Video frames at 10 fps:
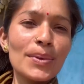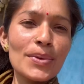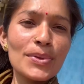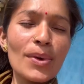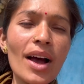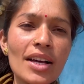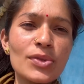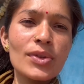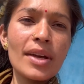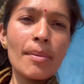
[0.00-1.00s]
दोस्तों आ
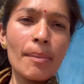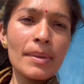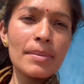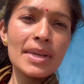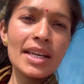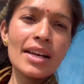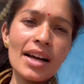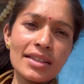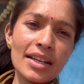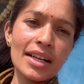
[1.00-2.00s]
चुकी है मम्मी भी
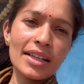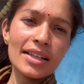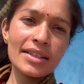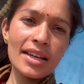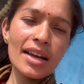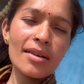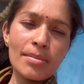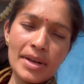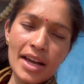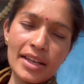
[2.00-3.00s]
घास काटने से अब
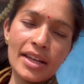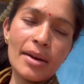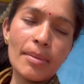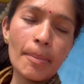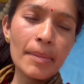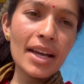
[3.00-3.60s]
बना रही है मम्मी